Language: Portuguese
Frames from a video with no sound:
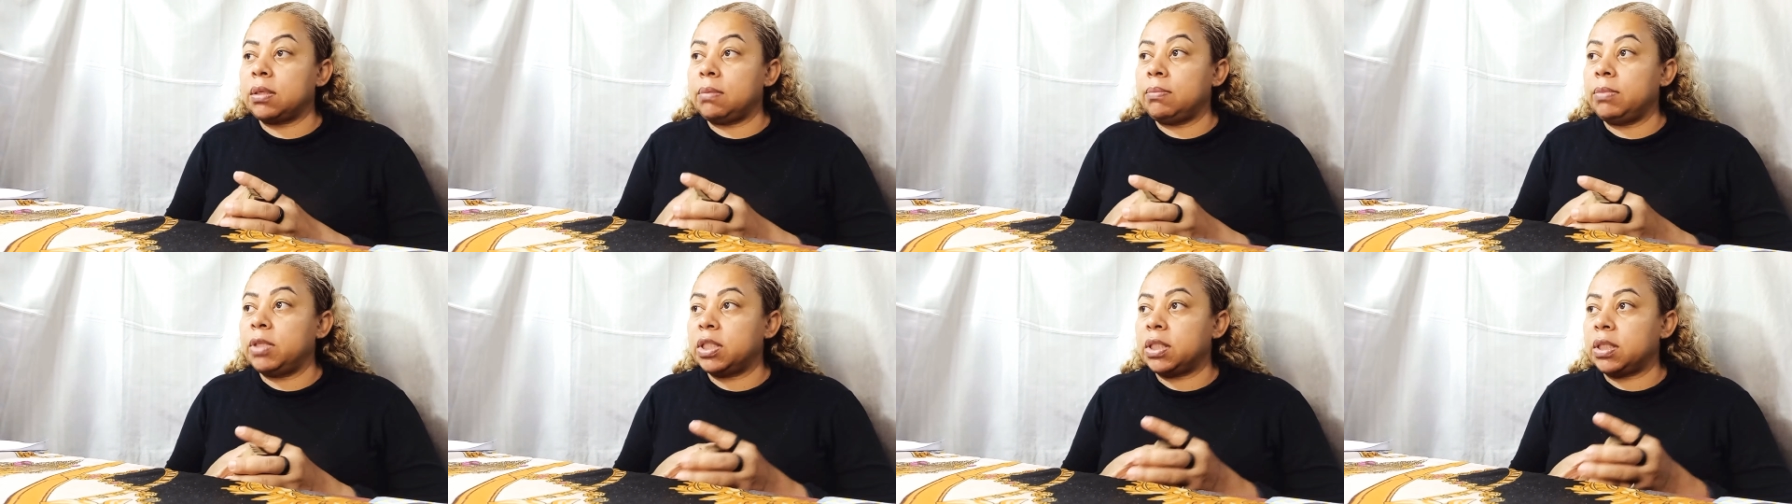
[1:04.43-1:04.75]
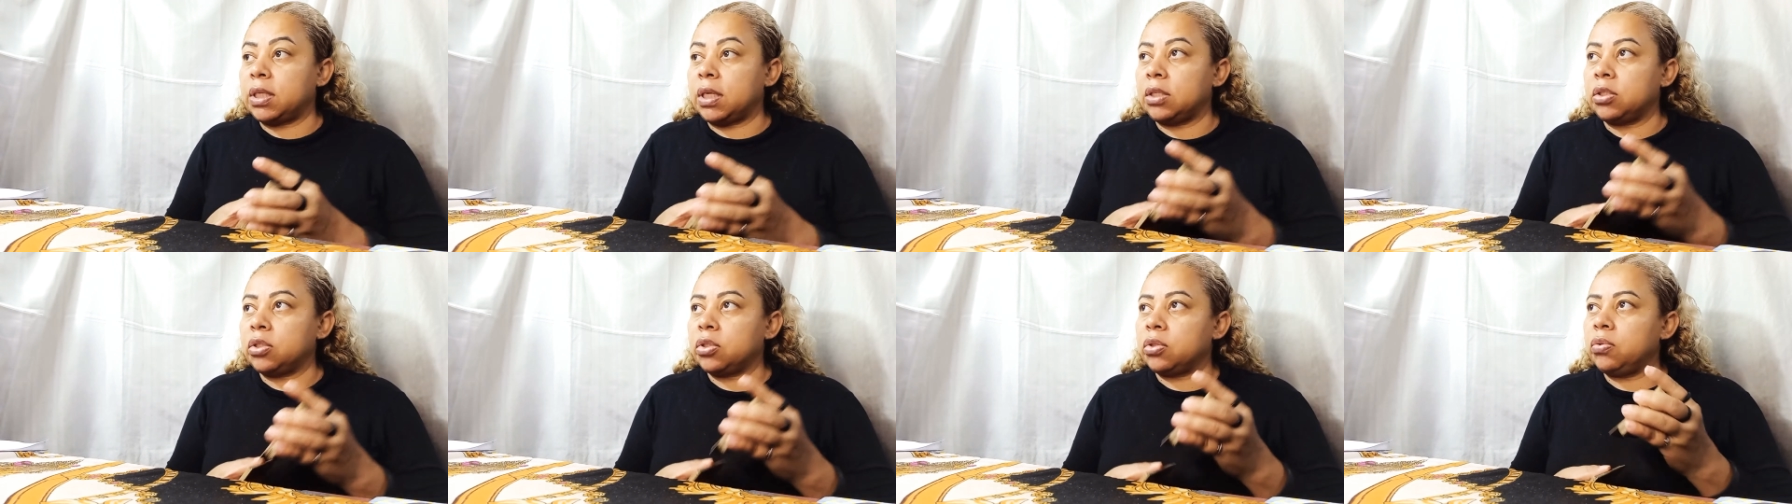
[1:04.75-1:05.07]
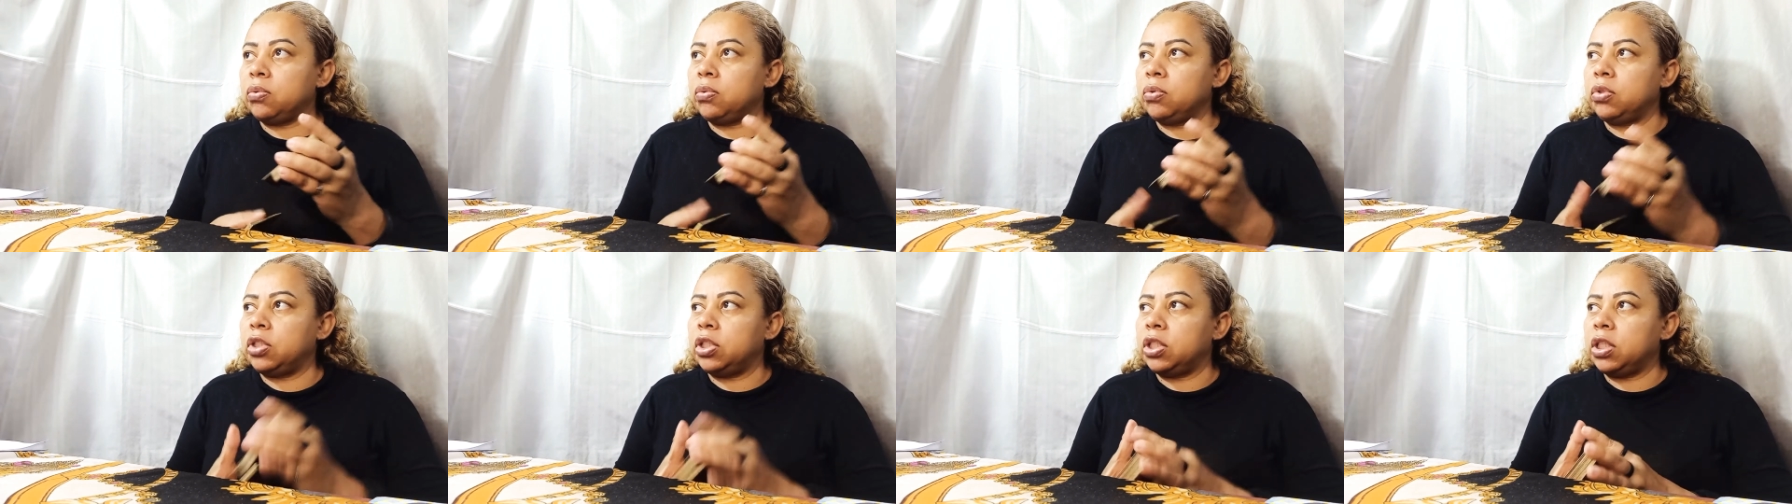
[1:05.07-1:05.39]
a mensagem
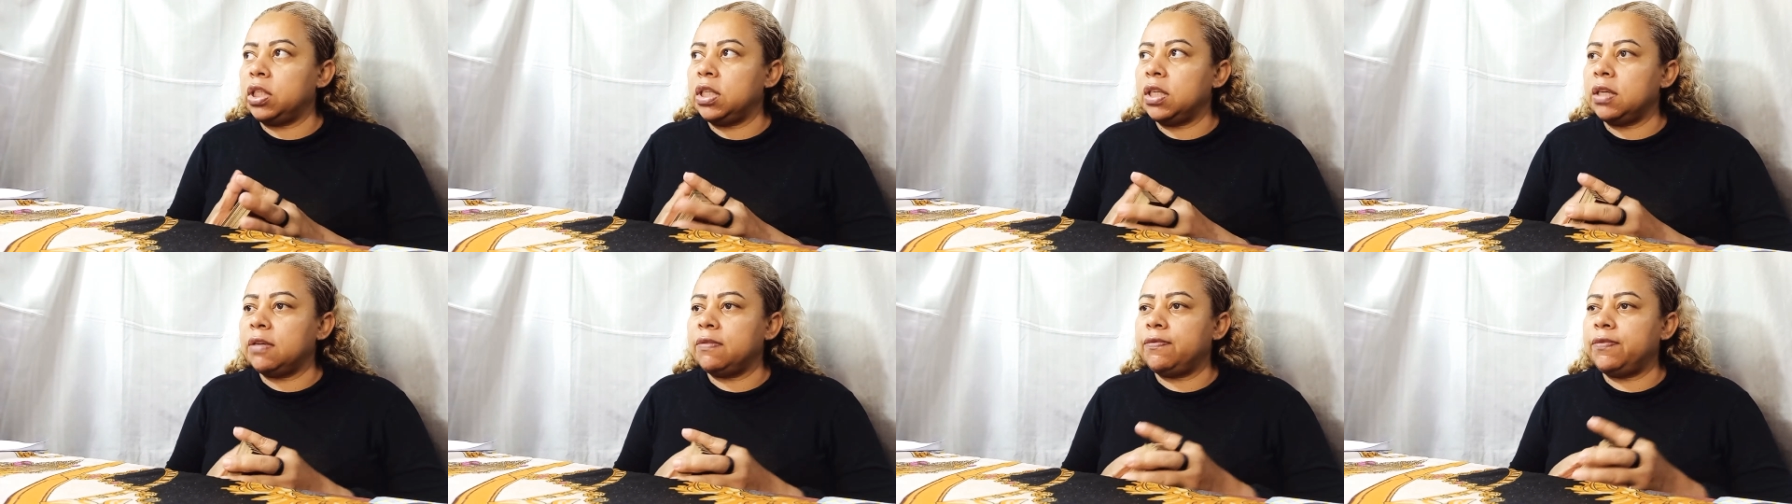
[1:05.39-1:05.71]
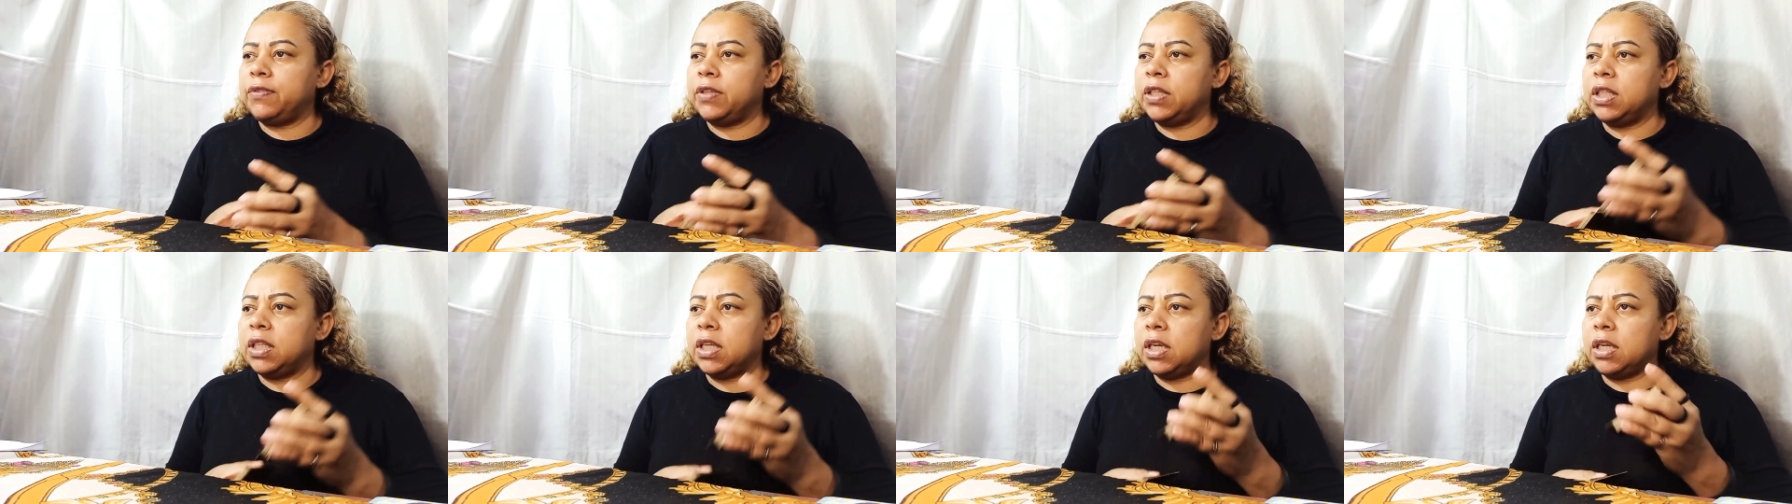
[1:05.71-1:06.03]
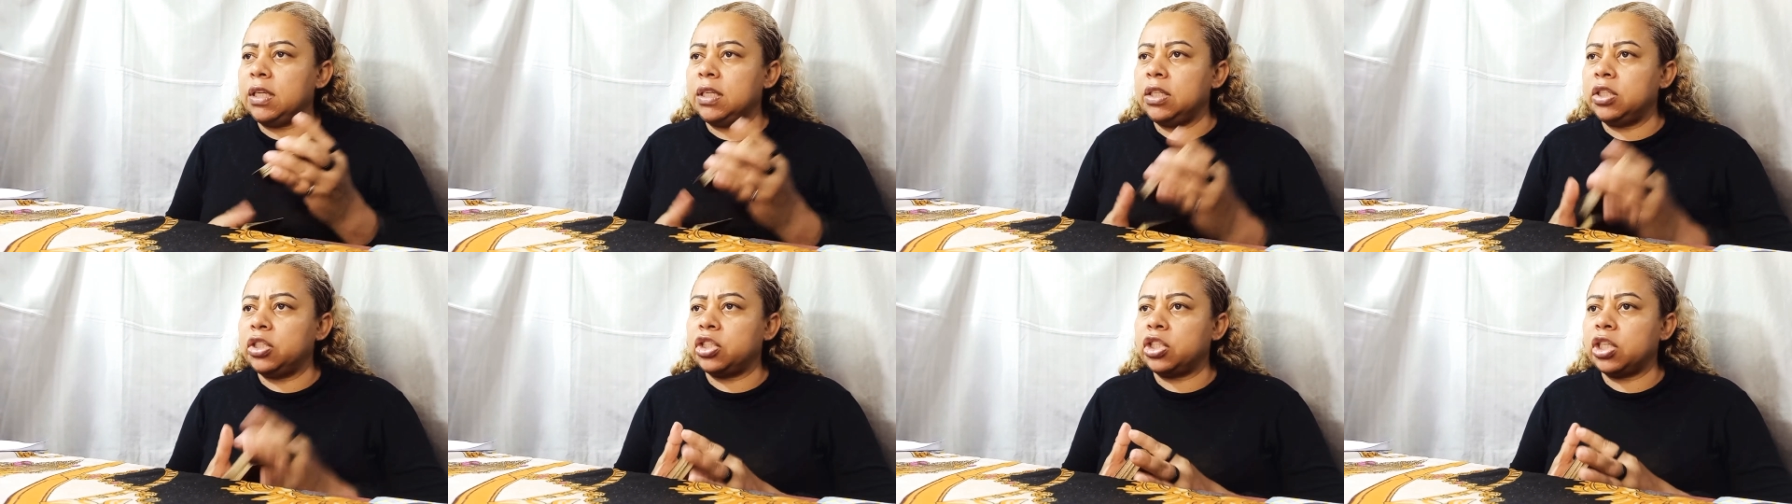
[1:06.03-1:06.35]
do dia, vida
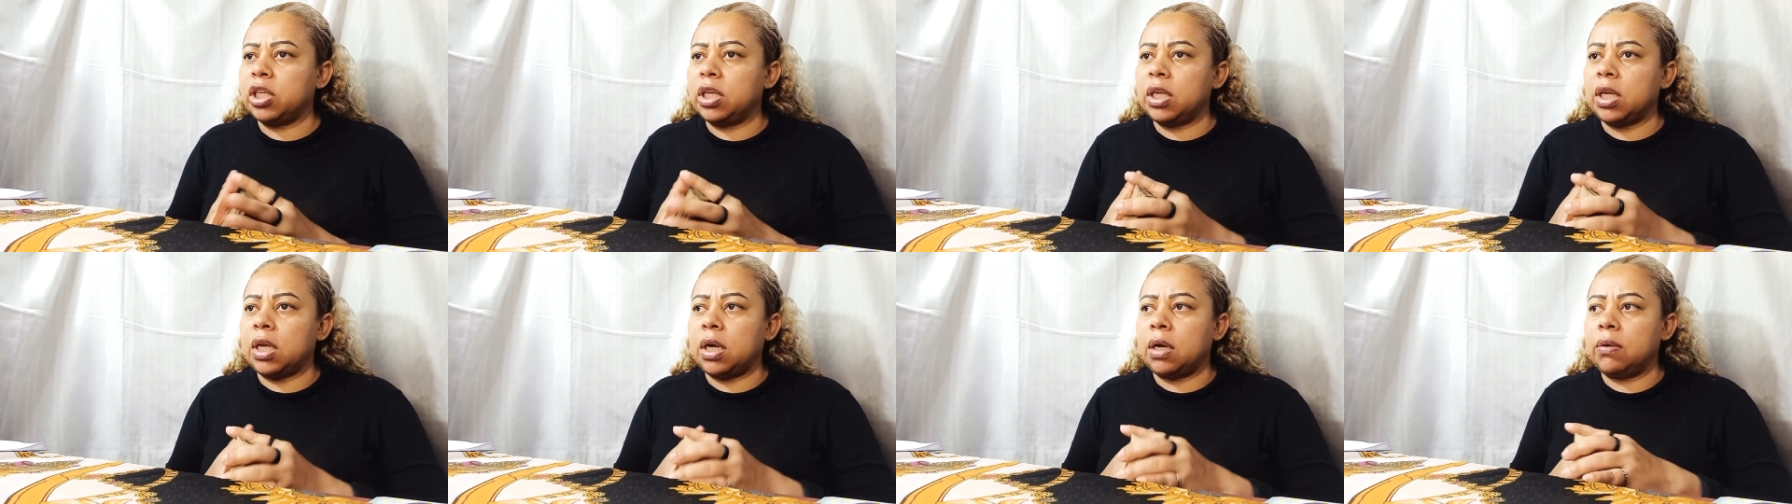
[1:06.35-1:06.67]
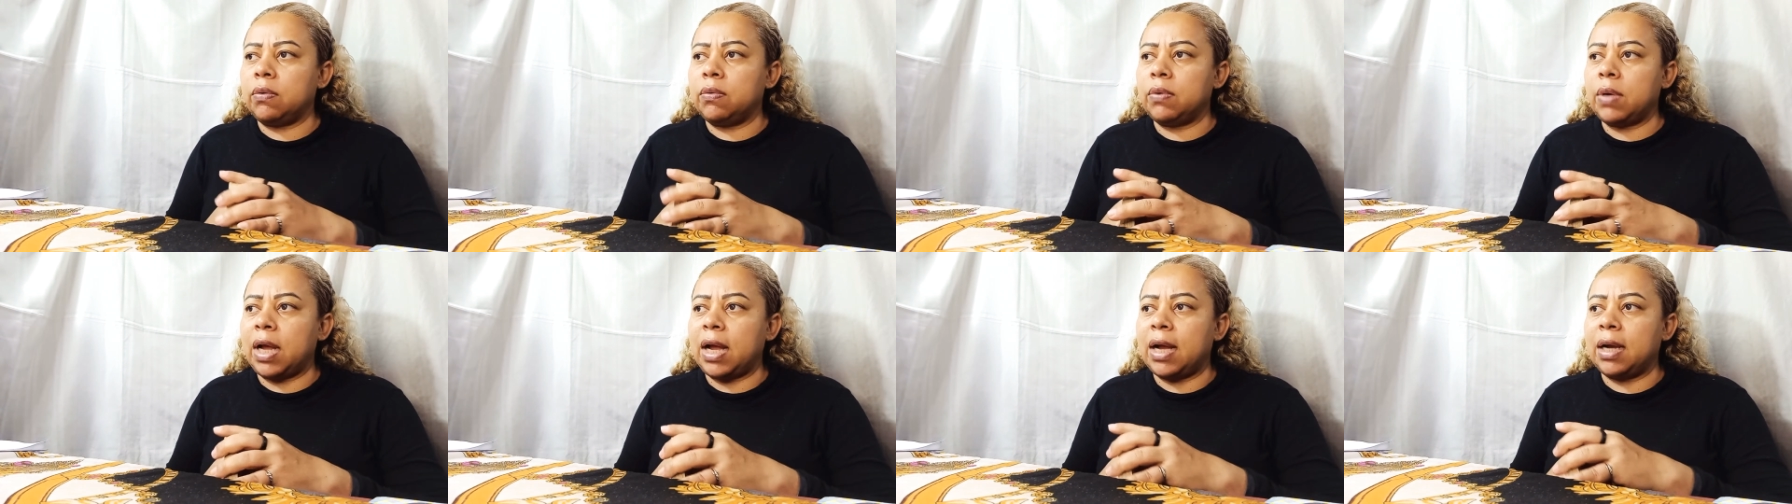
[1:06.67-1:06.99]
em geral,